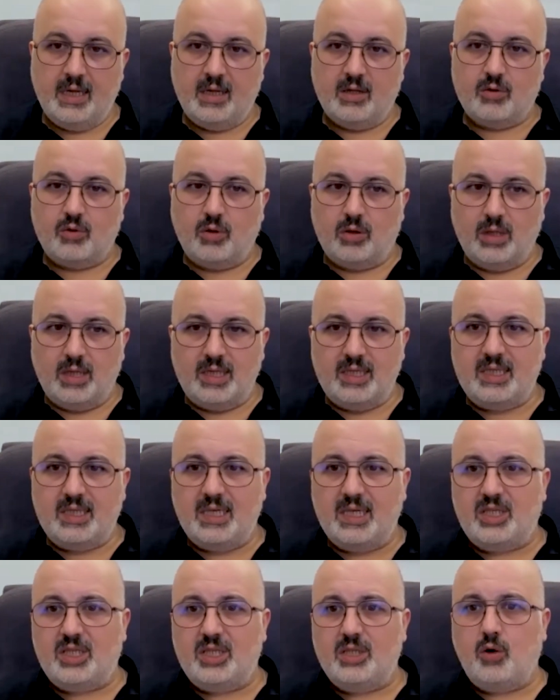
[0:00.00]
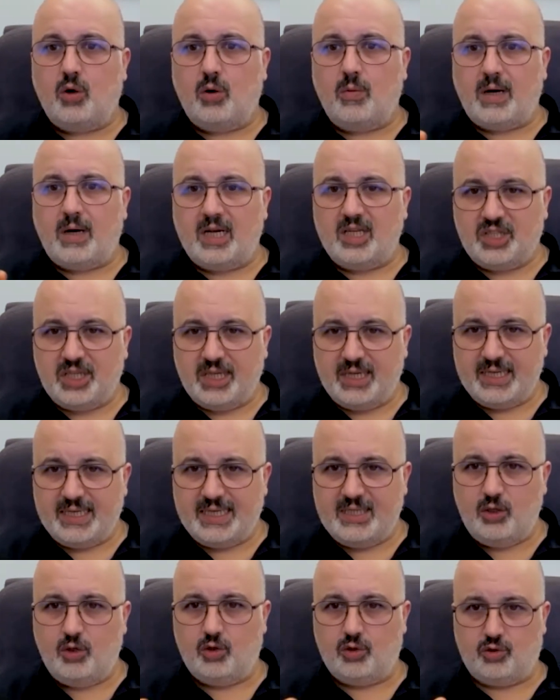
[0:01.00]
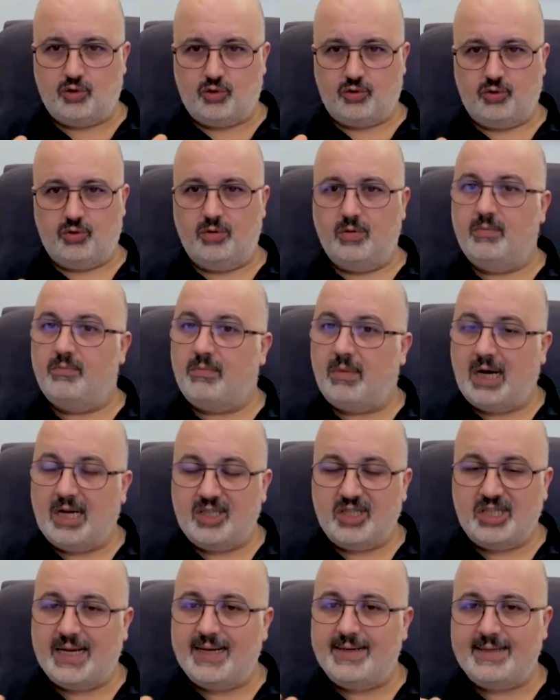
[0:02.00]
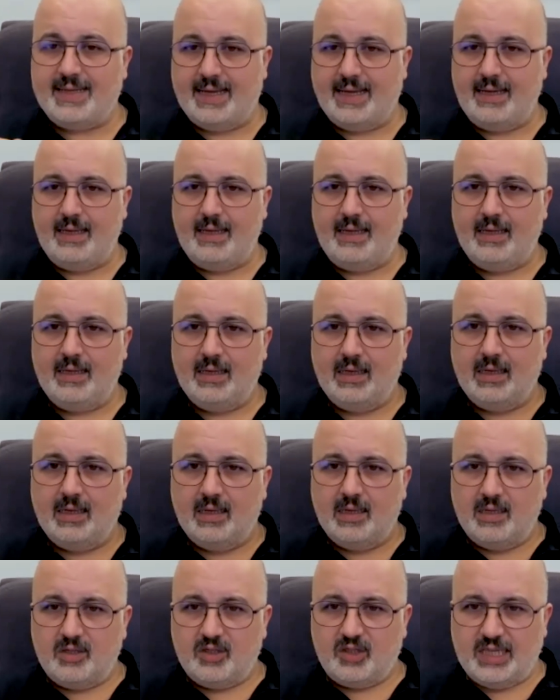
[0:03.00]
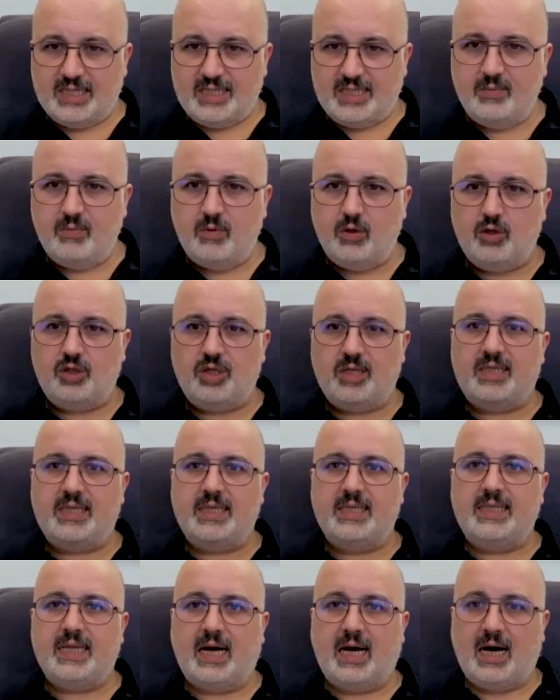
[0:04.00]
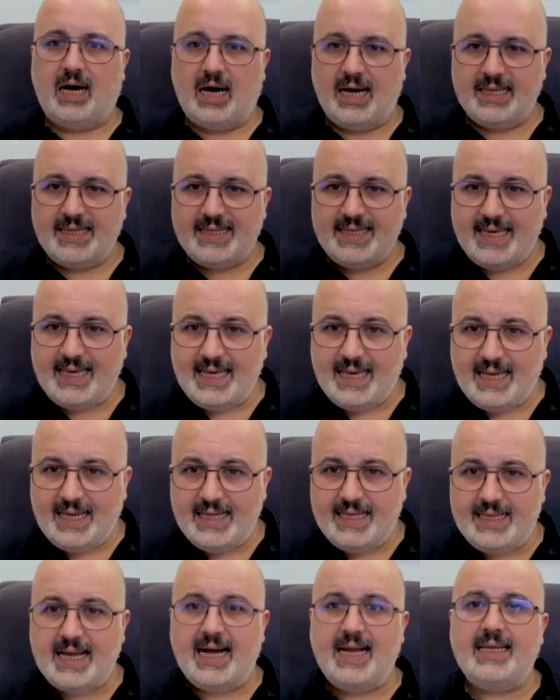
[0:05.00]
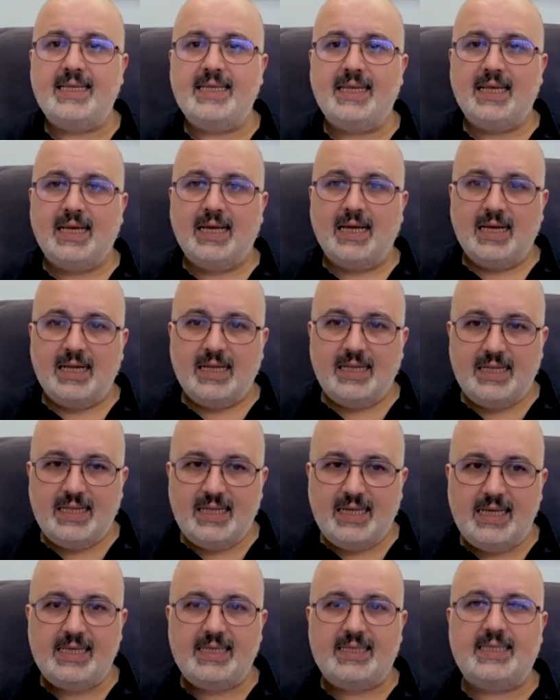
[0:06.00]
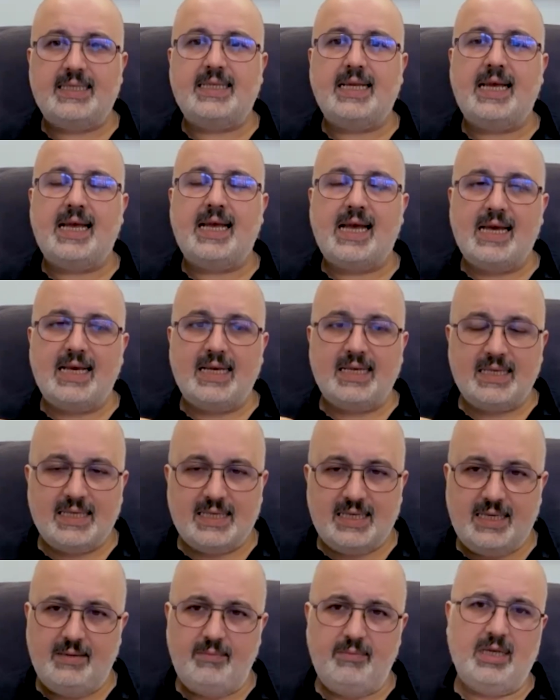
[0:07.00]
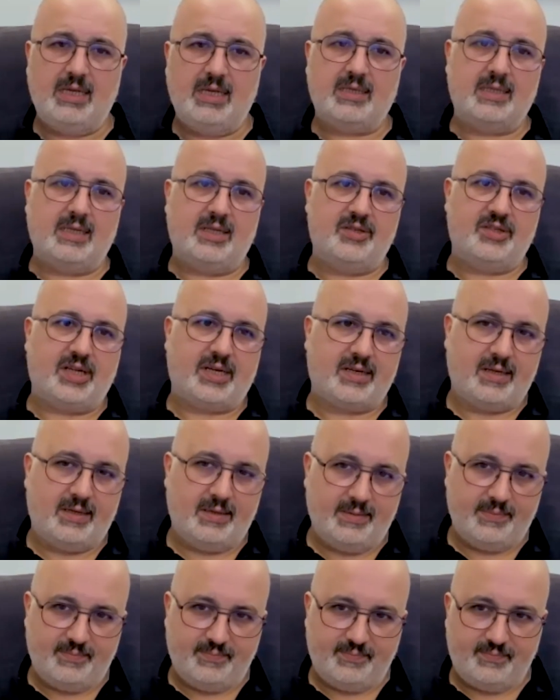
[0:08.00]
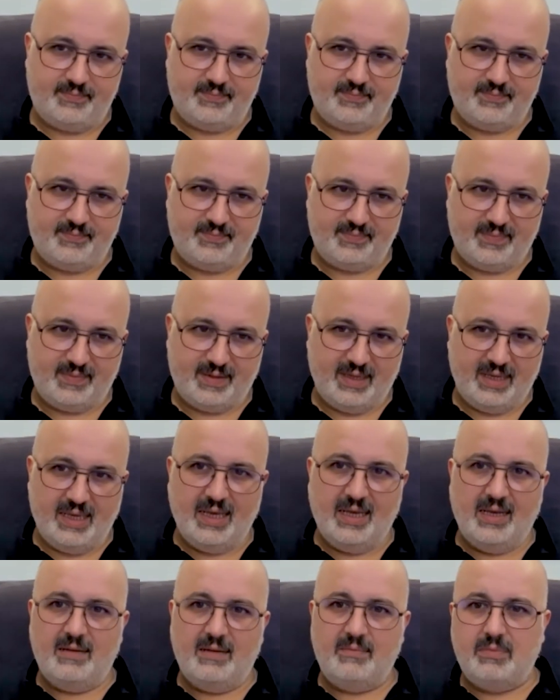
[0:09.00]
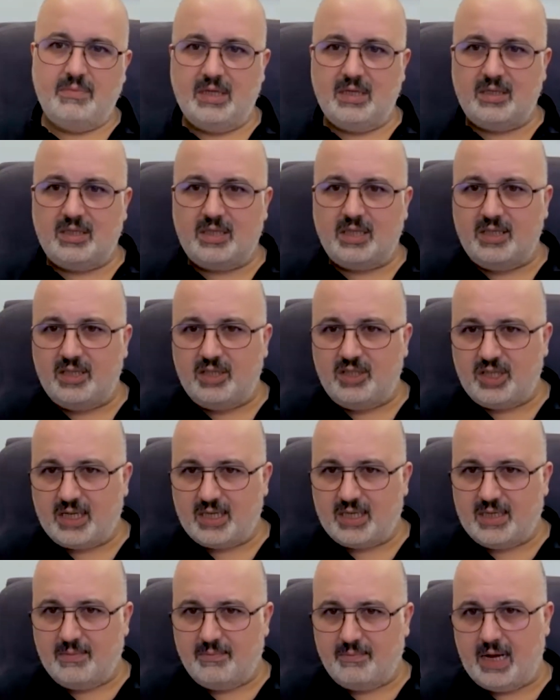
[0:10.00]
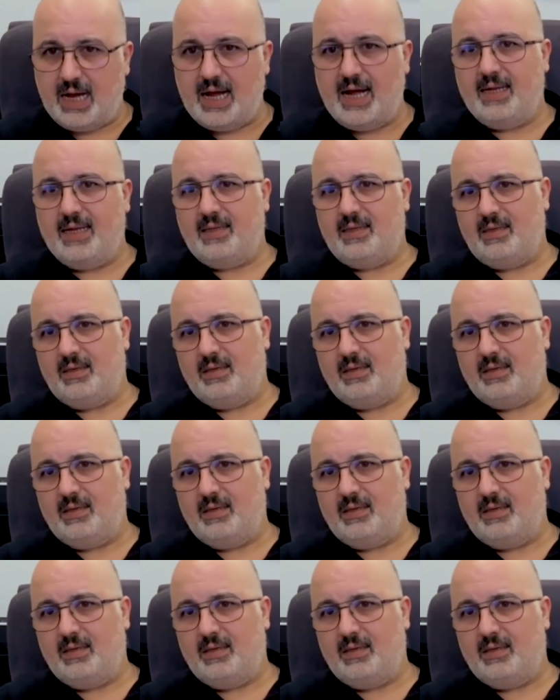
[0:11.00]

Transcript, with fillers: Dolayısıyla şimdi o mahşere gidiyoruz. Mahşer ne? Seçim öncesinde hangi ilden listeye kim yazılacak? Birisi diyecek ki ben